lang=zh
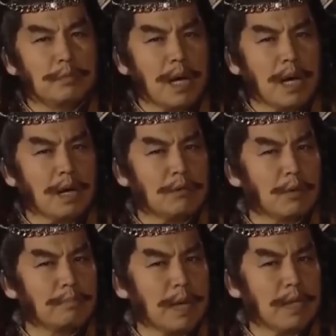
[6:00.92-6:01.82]
就不怕我
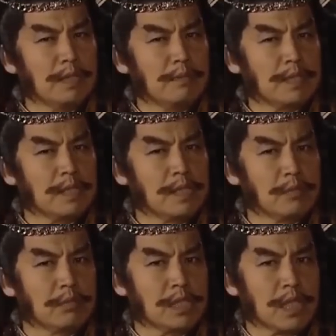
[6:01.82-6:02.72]
把你们给
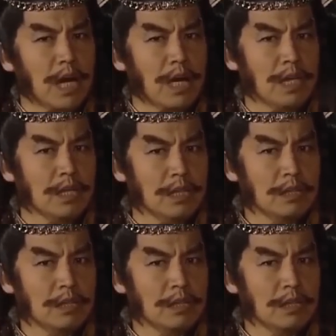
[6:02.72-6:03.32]
油炸了？